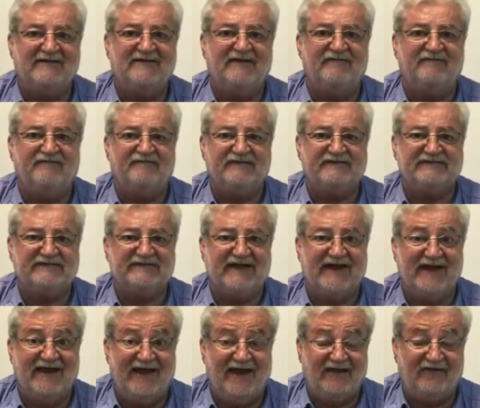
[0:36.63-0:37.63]
em defesa
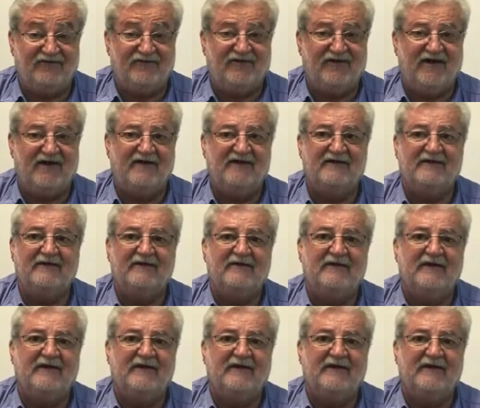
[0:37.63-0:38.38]
da ética,